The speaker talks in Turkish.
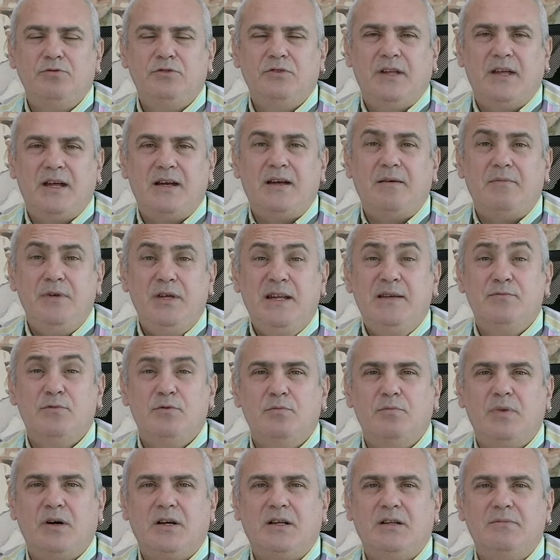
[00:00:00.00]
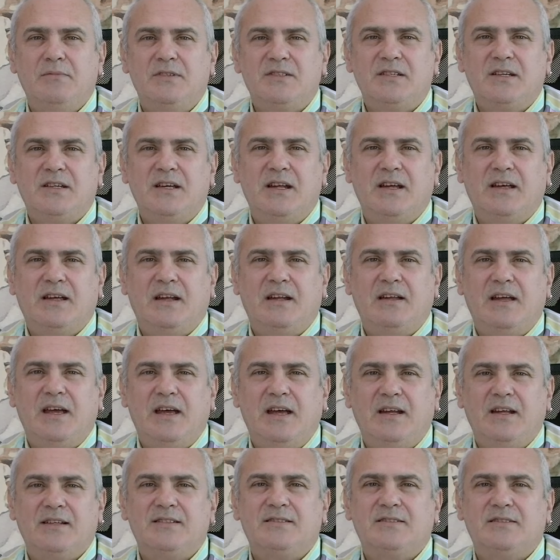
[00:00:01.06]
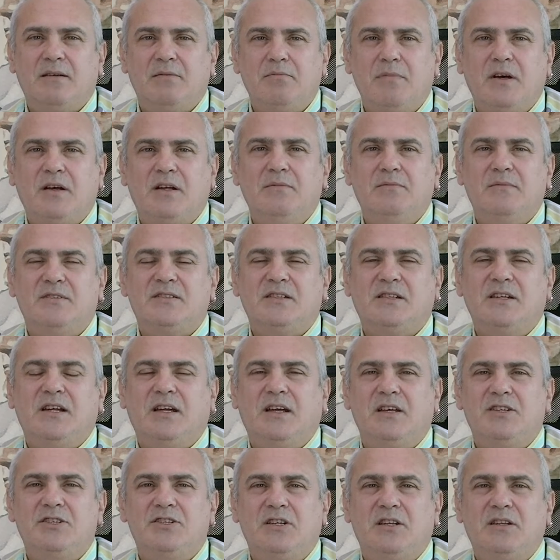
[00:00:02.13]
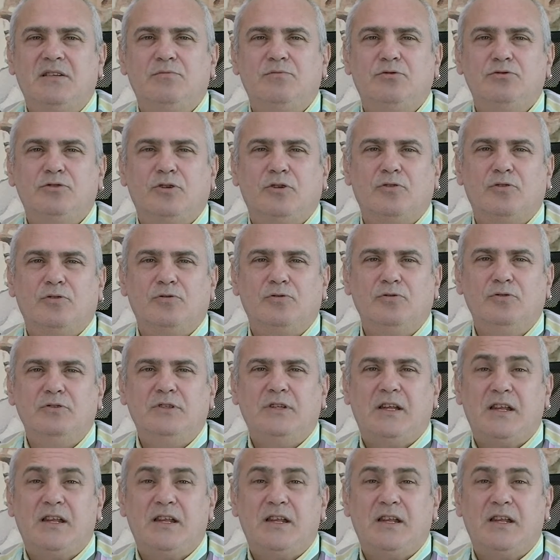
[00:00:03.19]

Bunlara minimum bakılması gereken, en azından bakılması gereken şeylerin bunlar olduğu,